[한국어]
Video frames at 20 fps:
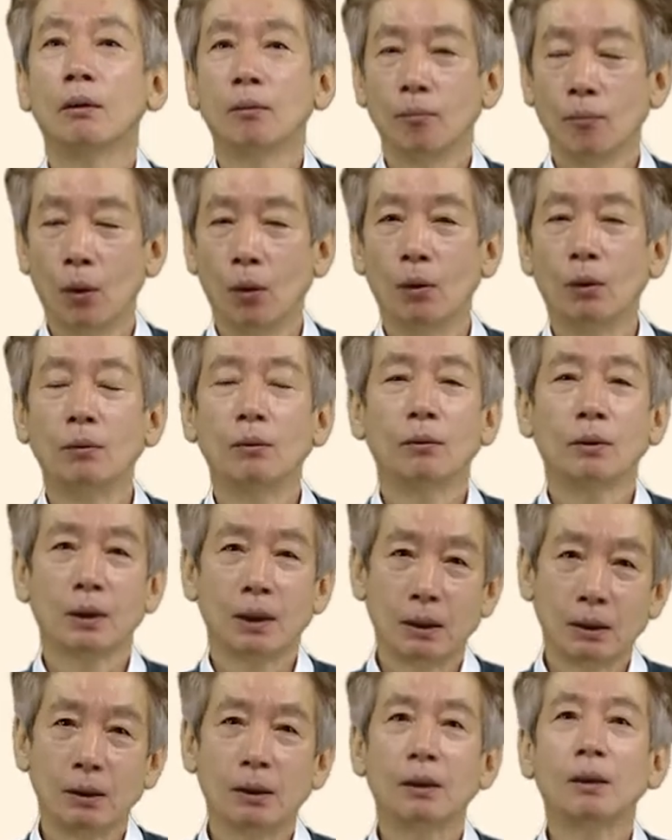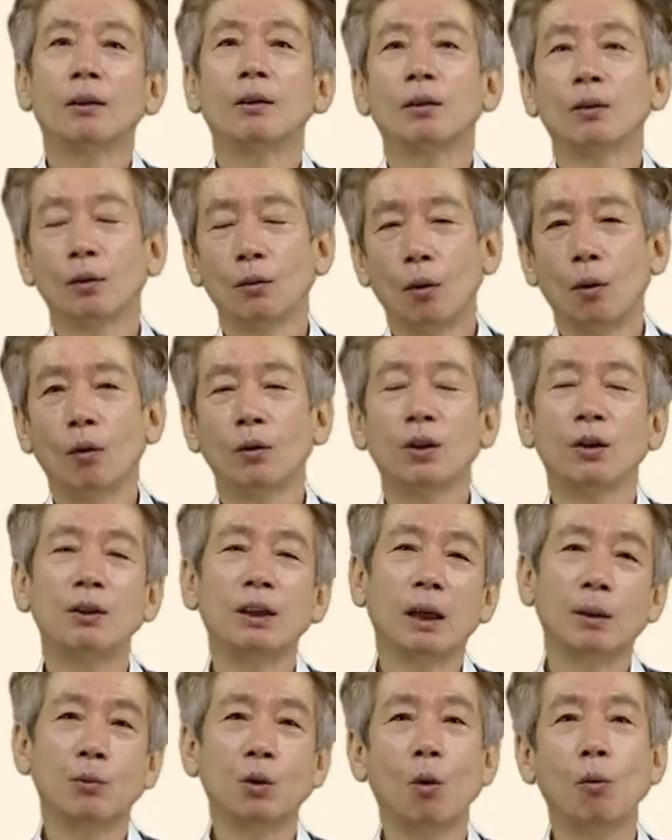뭐 어,
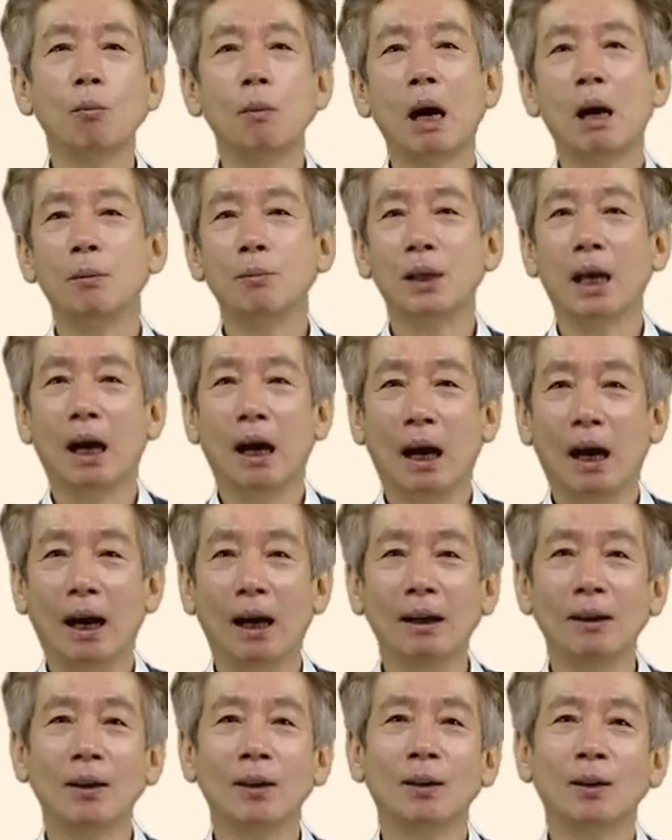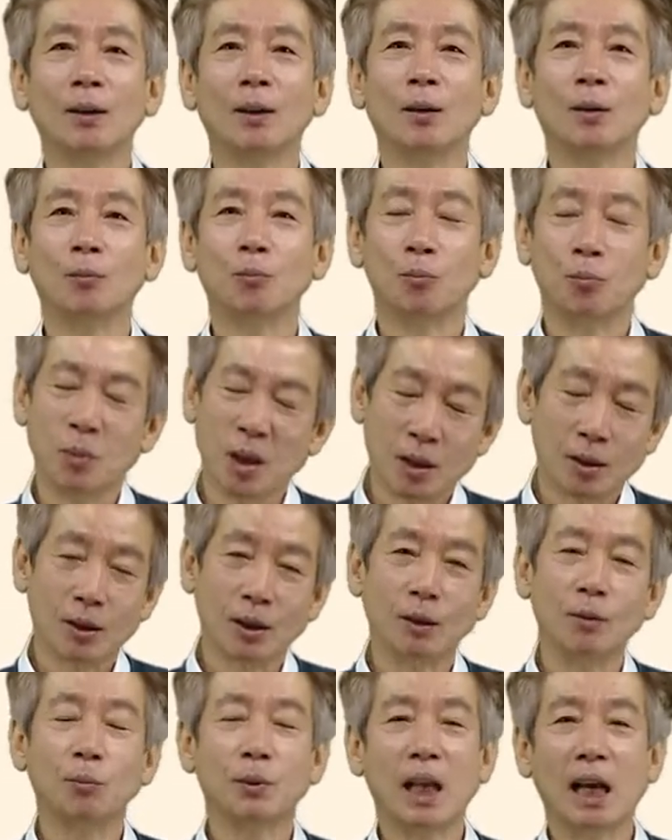선생님 속마음이야. 어,
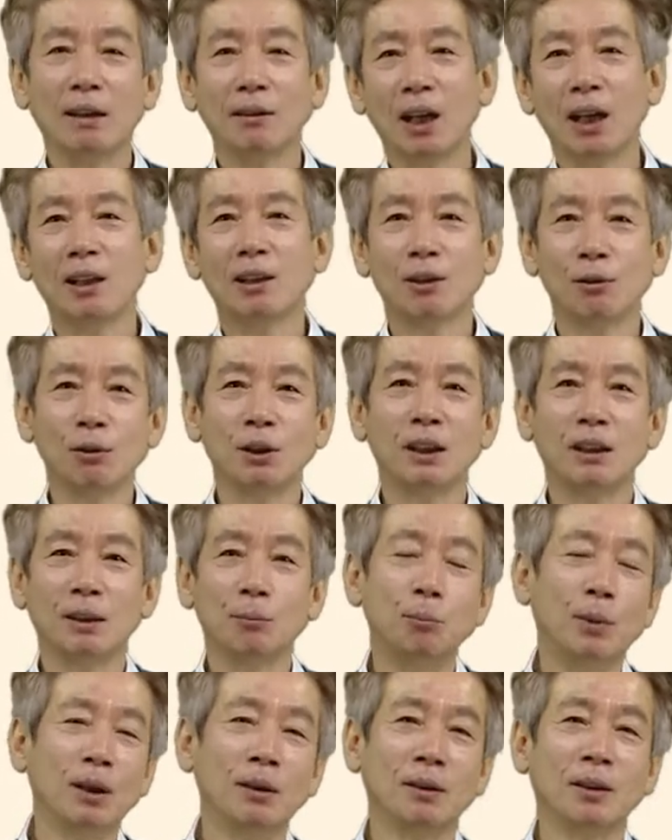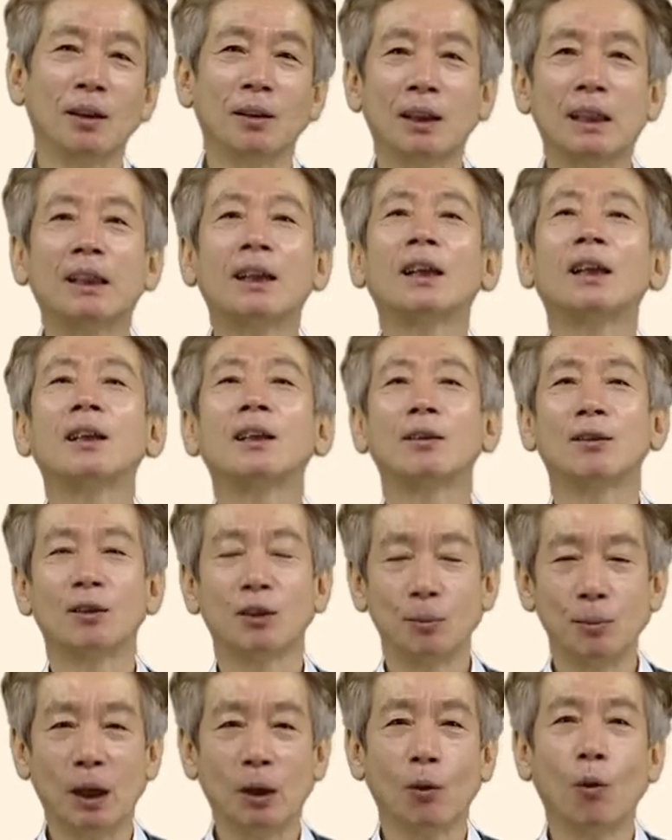땡땡 치고 뭐
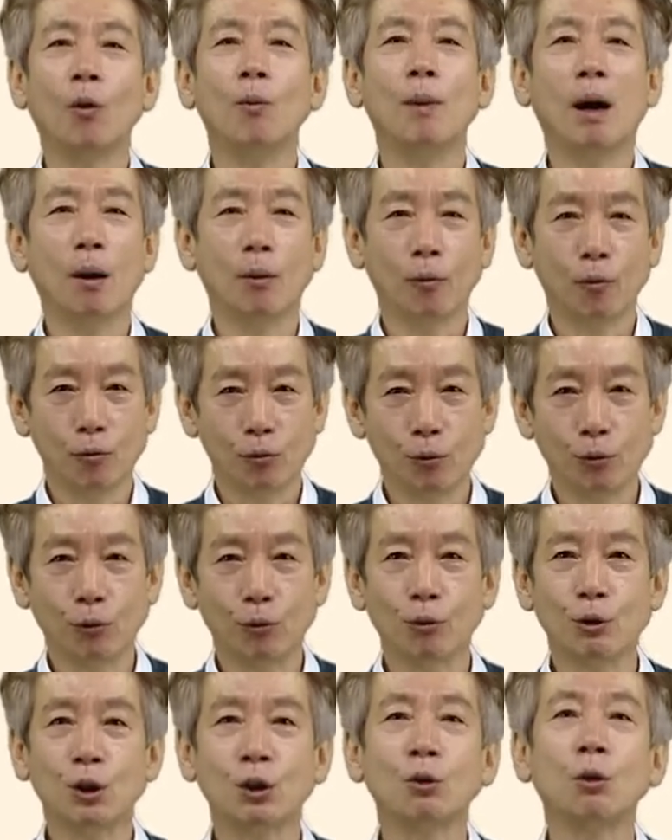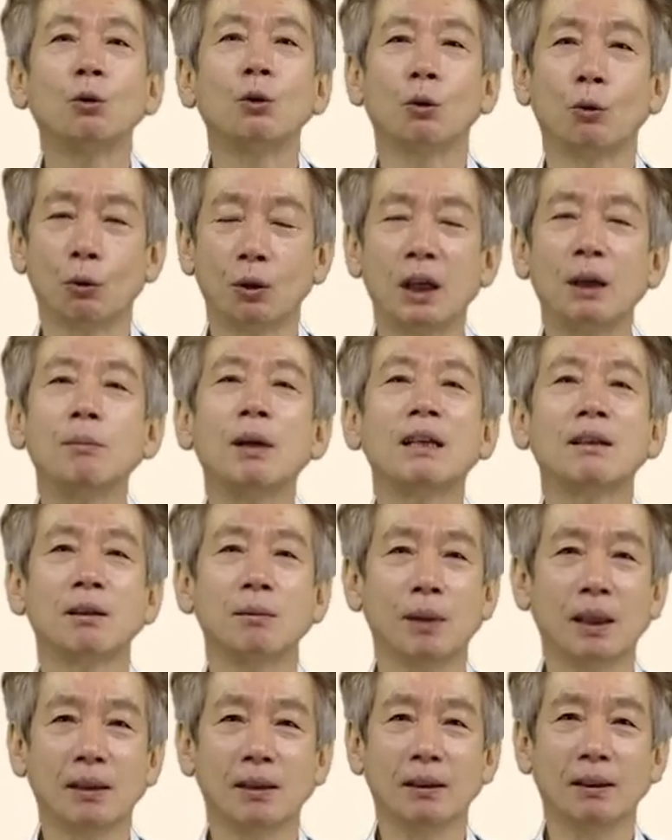그렇겠지만 그 마음 꼭 누르시고 이렇게
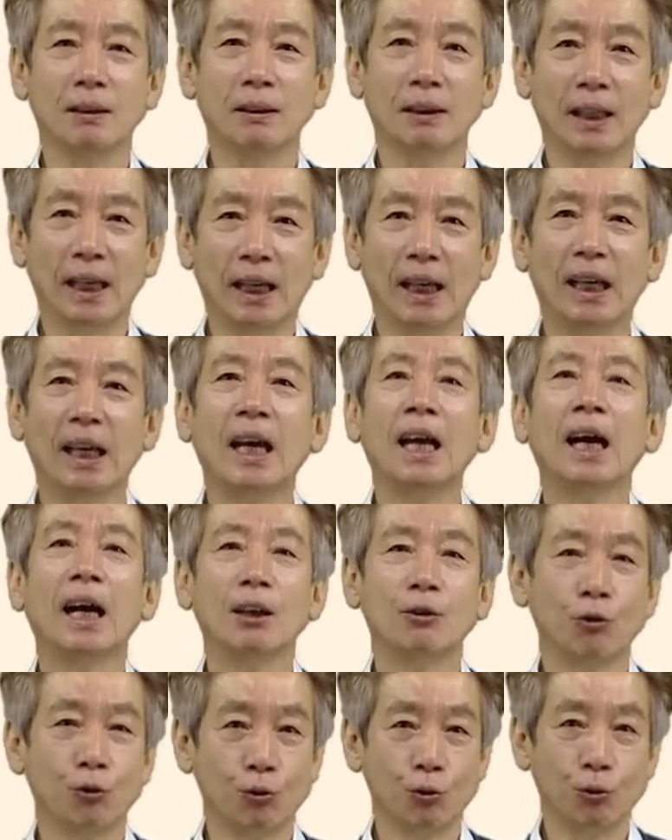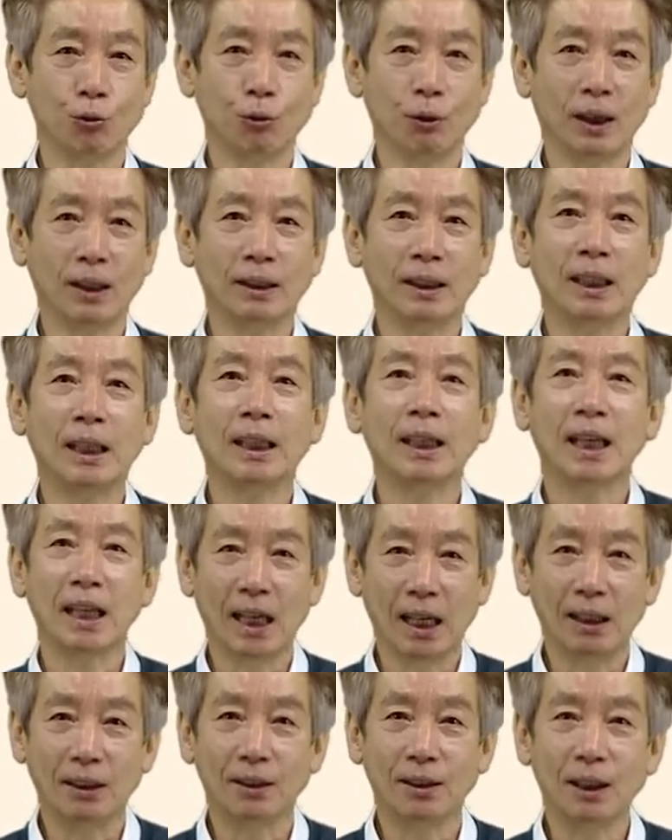말씀하시는 게 아주 중요한
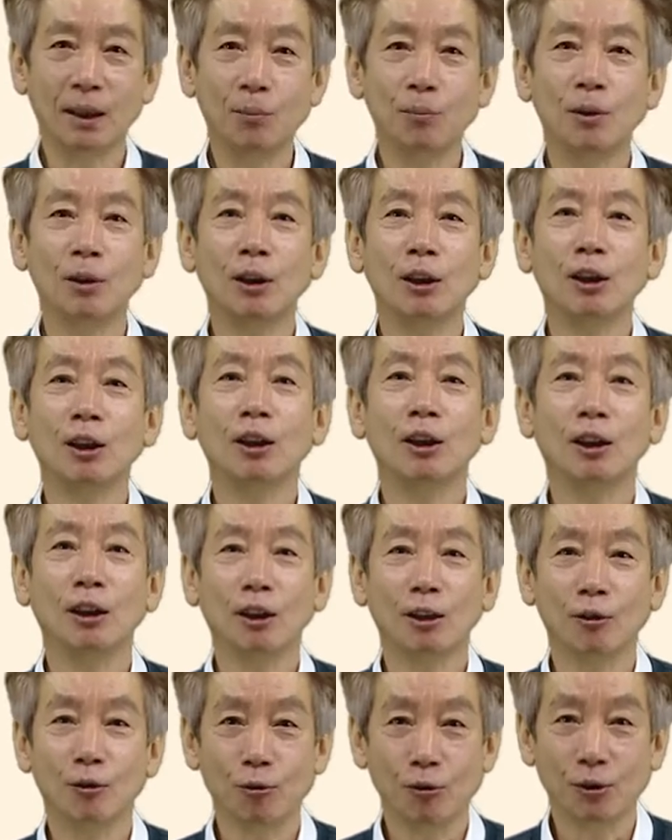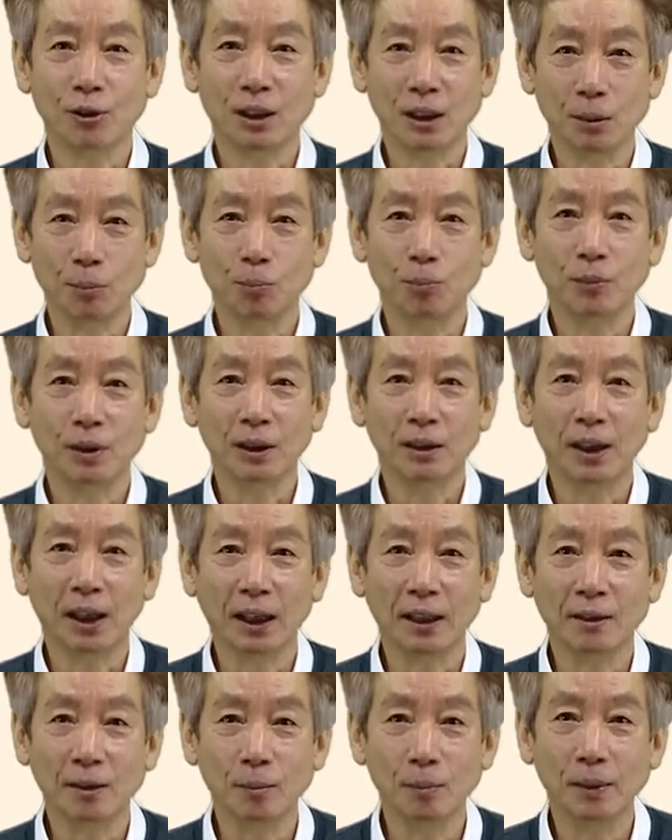깨알 팁, 예, 꿀팁
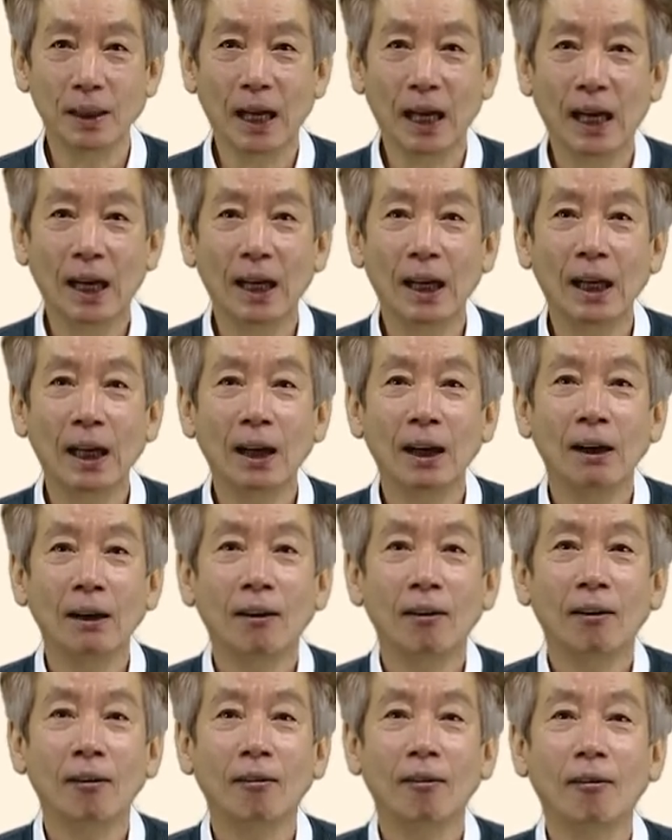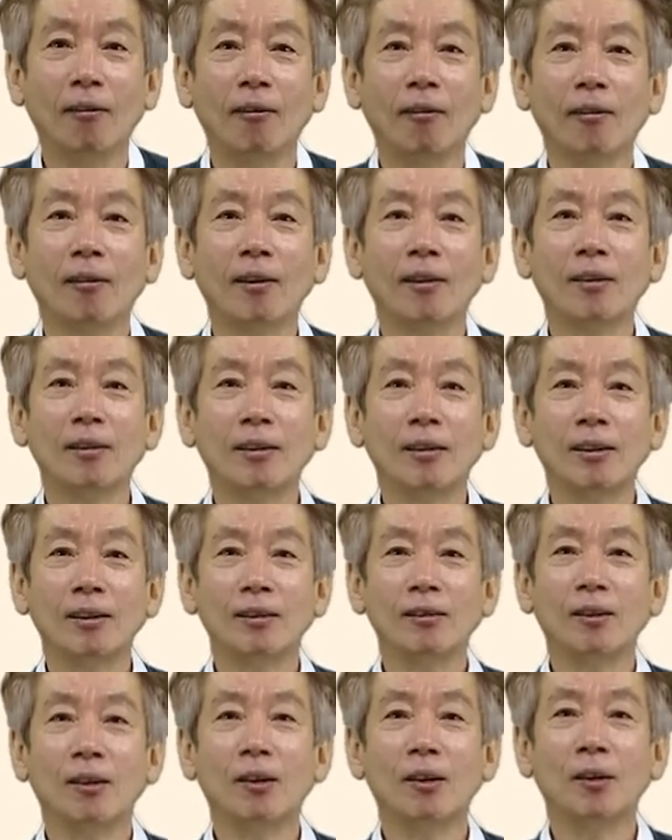되겠습니다. 어,
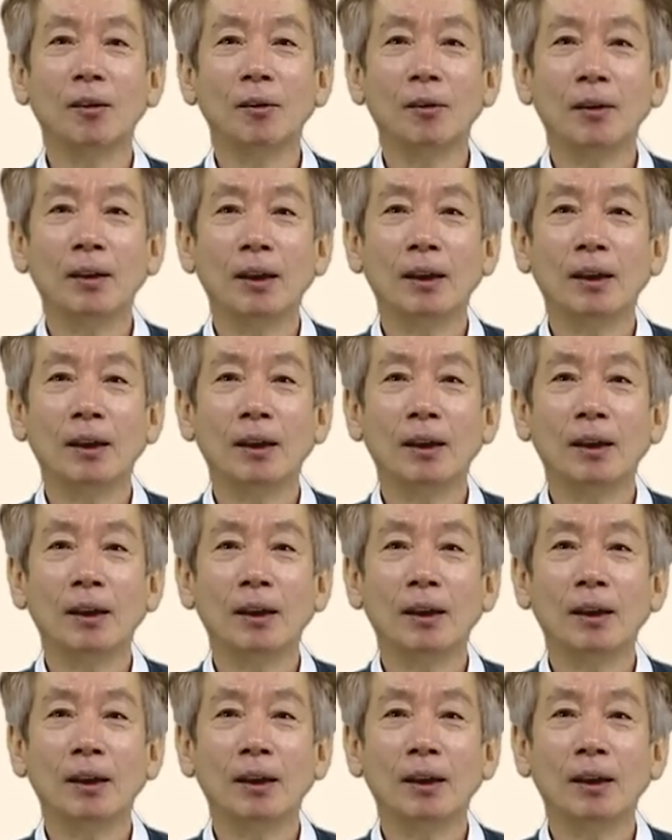그리고